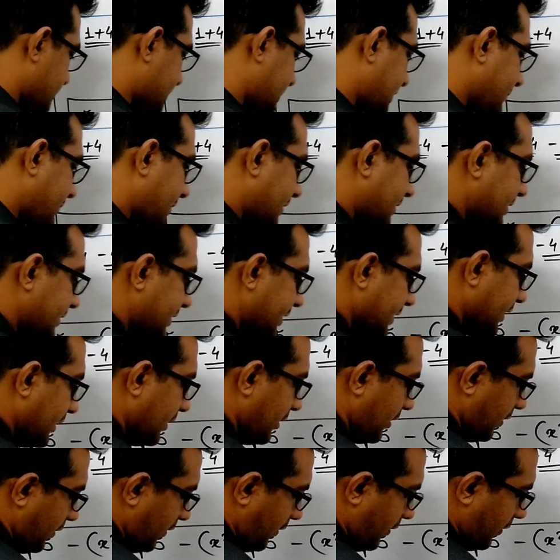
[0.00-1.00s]
उसके बाद आ
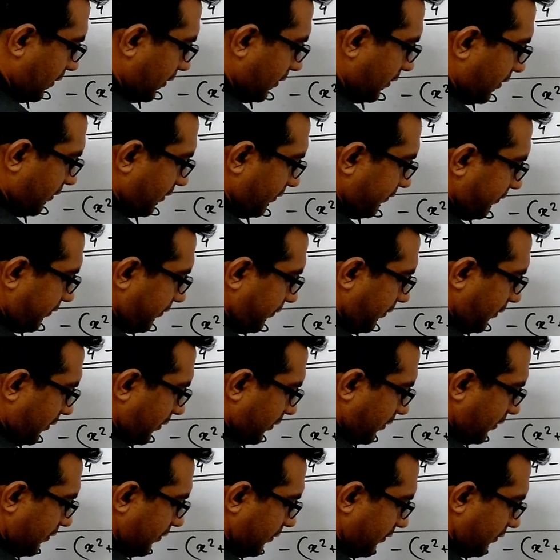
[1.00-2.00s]
जाएगा लॉग
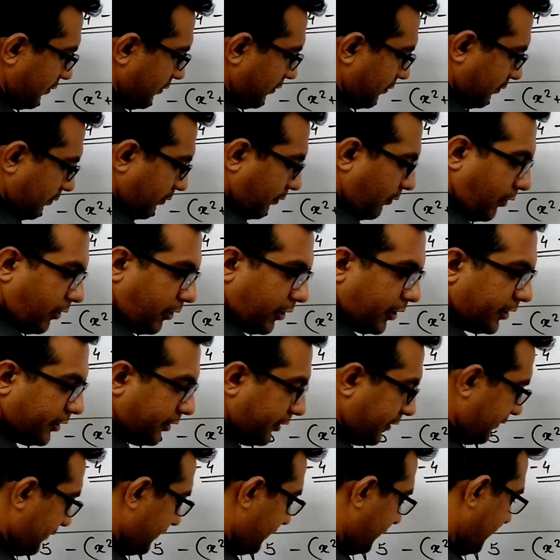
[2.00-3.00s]
ऑफ
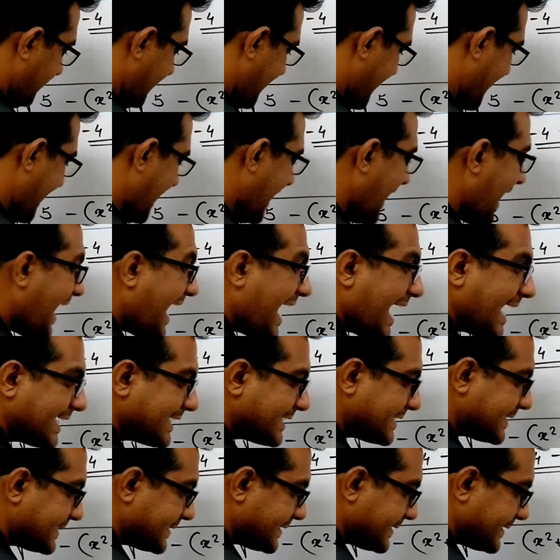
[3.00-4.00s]
मॉड ऑफ
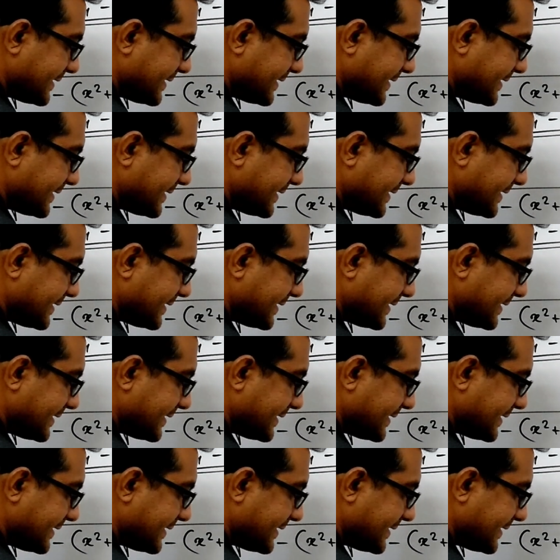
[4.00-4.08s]
एक्स